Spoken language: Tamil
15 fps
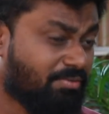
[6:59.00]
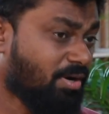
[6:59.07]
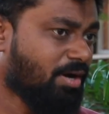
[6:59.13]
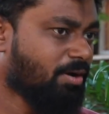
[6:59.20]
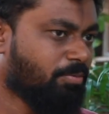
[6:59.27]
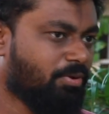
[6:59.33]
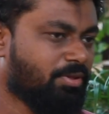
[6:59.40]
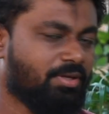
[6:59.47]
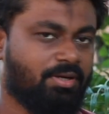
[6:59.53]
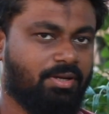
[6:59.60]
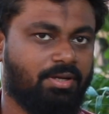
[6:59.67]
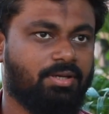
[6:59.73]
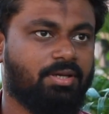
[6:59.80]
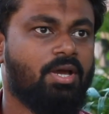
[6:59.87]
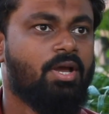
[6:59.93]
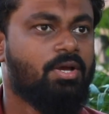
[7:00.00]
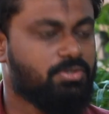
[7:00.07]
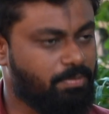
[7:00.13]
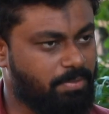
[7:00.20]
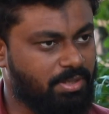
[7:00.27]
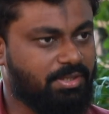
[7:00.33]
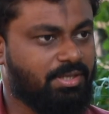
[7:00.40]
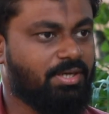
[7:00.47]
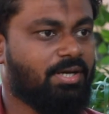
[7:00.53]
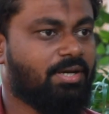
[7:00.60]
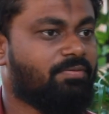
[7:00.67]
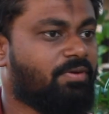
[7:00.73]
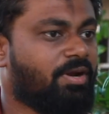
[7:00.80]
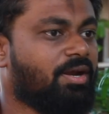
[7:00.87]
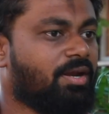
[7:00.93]
தவறான புரிதல் இருக்கு ஸோ பார்த்தீங்கன்னா
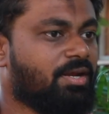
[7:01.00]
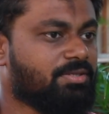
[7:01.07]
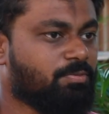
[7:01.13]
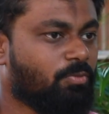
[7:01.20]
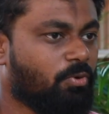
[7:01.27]
ஃப்ரைட் ரைஸ்